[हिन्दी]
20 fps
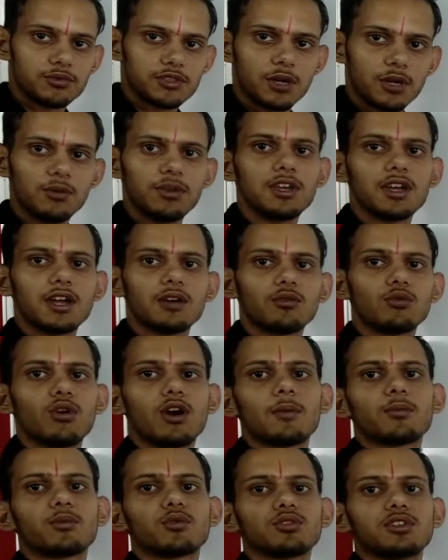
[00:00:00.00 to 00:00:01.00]
छवि है वो
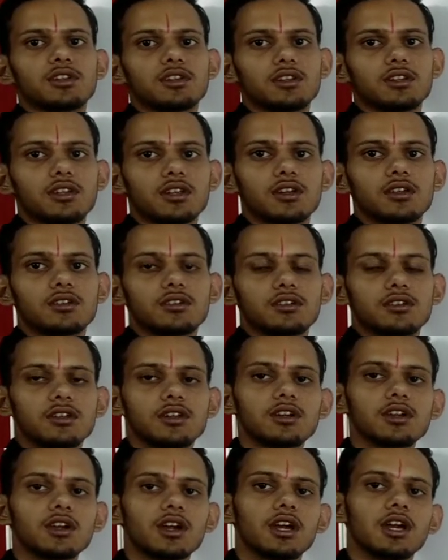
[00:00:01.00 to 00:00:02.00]
आपको दिखती है
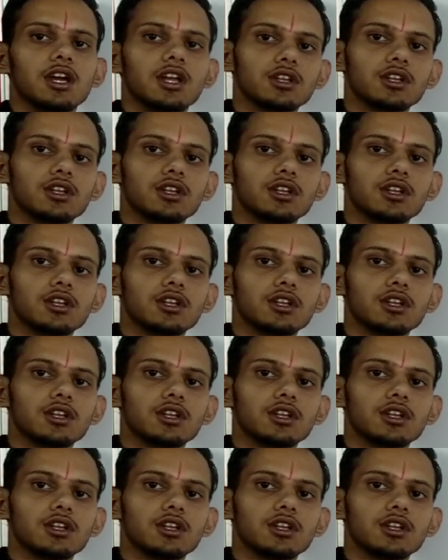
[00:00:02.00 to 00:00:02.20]
ठीक है